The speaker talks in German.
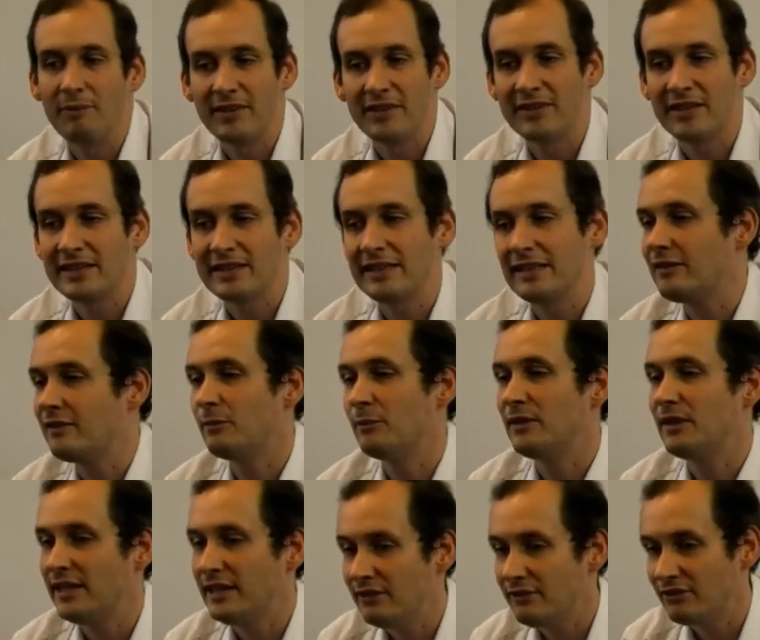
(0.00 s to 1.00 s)
Das hat nichts mit
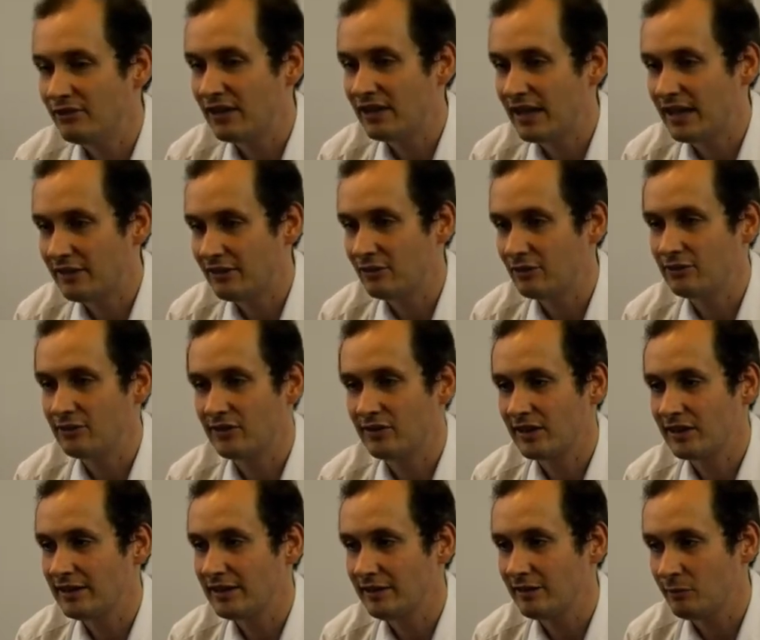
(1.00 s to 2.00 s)
Hilfeleistung, es
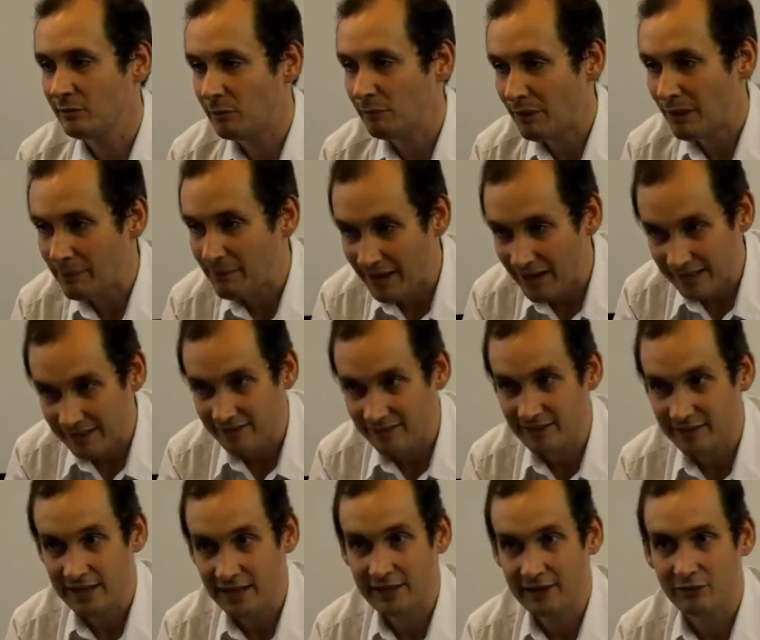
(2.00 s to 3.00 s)
hat nichts mit
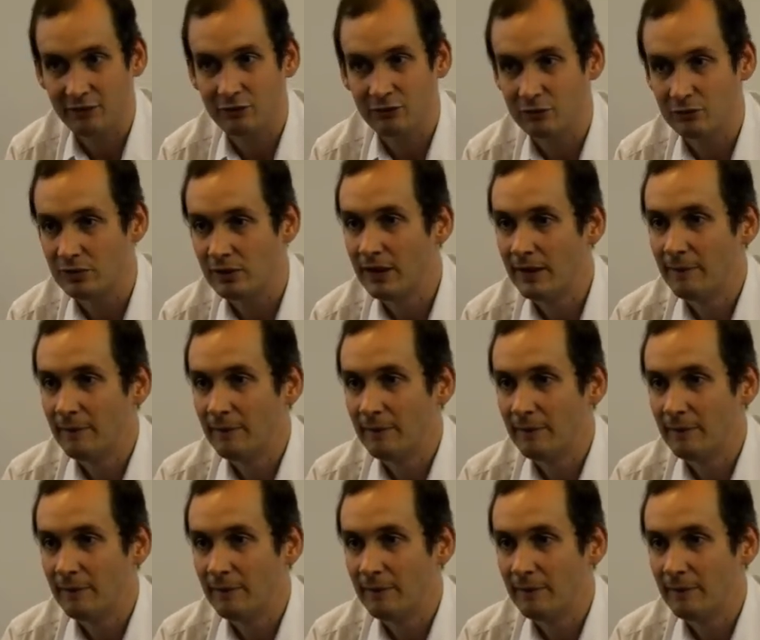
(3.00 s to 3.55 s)
Barmherzigkeit zu tun,